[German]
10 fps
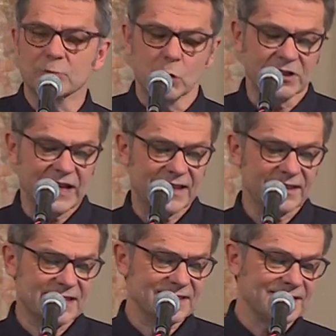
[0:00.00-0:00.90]

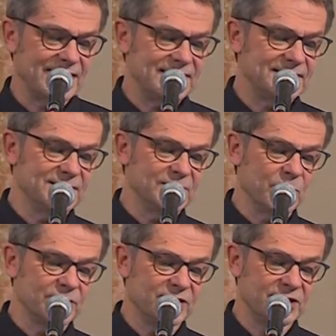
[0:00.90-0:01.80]
moderner
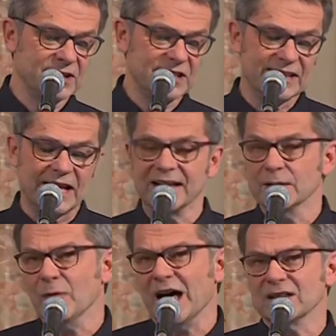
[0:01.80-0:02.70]
Zeitgenosse in
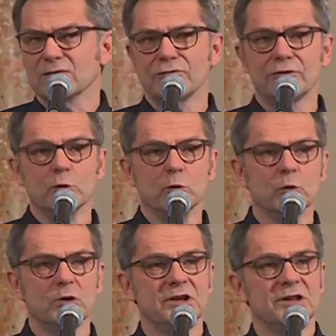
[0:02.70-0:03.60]
einem
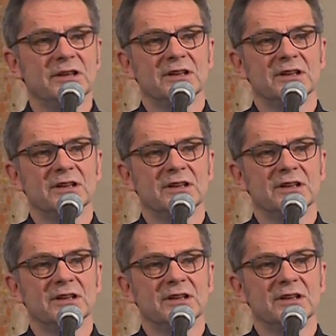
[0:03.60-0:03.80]
Anflug